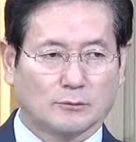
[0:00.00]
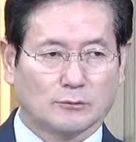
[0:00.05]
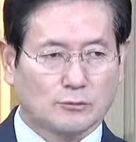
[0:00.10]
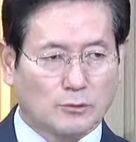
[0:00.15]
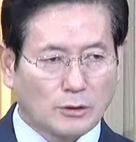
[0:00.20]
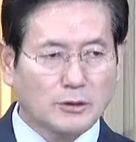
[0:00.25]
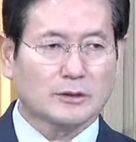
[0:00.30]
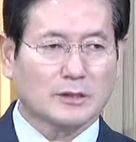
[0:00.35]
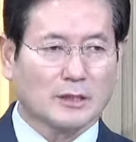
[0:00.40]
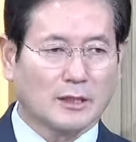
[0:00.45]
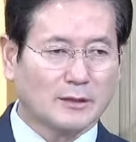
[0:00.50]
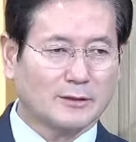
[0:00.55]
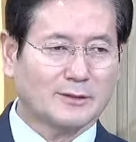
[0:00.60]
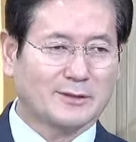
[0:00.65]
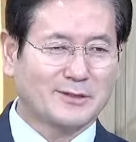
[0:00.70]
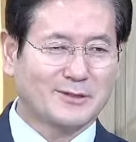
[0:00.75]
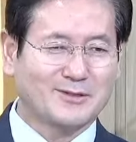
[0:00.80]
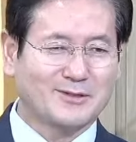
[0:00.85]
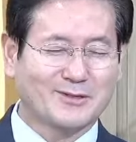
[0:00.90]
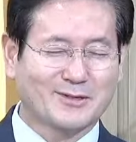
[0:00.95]
그게 사는
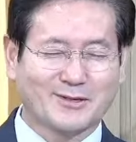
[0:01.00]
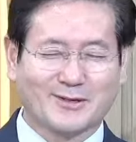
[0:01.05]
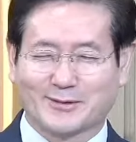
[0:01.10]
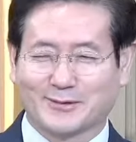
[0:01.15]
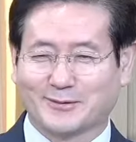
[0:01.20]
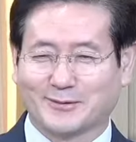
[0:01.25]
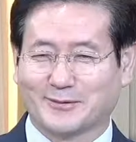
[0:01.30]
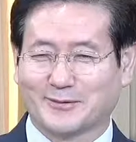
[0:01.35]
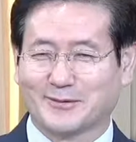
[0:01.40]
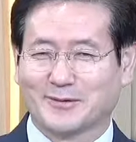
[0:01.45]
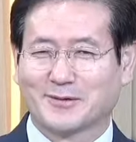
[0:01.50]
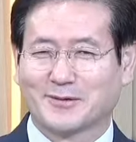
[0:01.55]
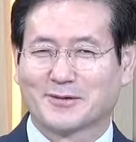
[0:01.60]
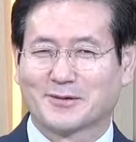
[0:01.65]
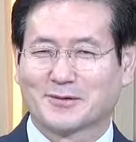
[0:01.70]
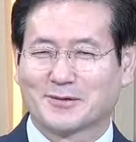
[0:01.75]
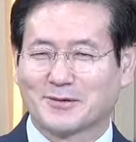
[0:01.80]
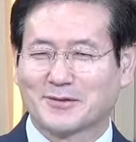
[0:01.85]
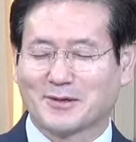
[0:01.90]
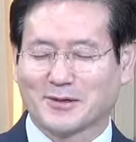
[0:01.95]
길이잖아요.
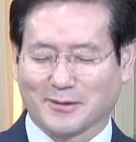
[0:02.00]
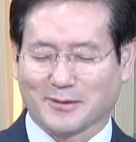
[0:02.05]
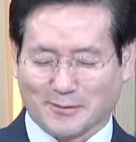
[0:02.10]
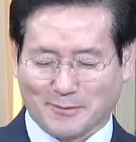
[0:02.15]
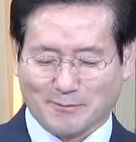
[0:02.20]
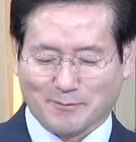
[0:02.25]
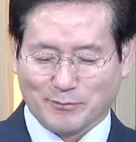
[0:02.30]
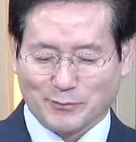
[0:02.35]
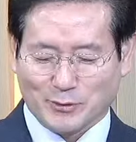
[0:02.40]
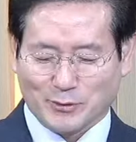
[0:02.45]
근데